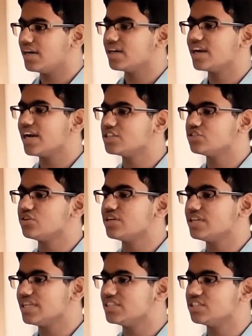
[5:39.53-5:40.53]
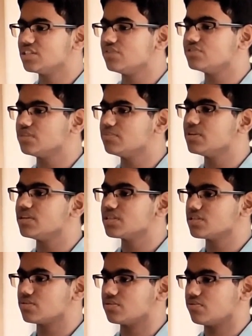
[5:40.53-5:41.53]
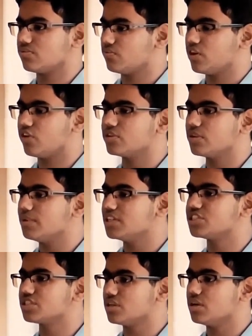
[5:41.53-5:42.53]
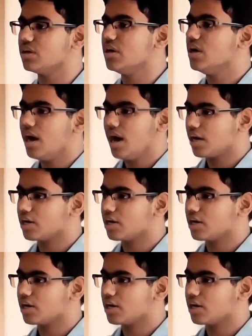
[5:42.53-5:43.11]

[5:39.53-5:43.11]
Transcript: ప్రతి శనివారం వాళ్ళకి మ్యూజిక్ సెషన్ అని